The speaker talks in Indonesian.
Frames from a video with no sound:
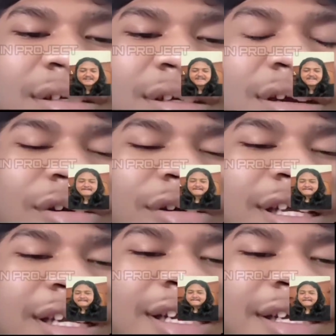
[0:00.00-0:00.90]

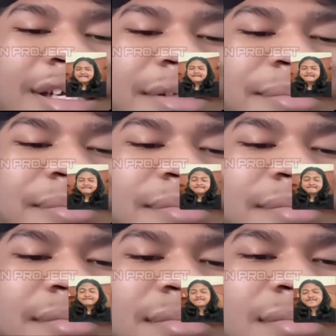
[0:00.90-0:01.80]
Lepas dari obrolan
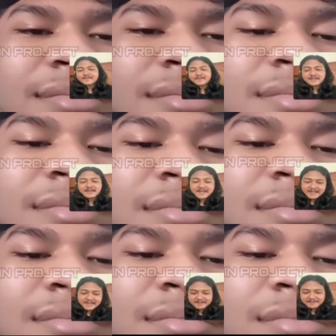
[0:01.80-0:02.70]
mereka,
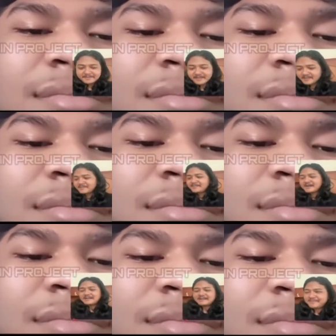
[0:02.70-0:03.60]
semua
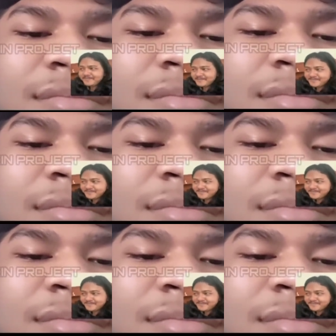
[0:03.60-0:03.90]
orang fokus ke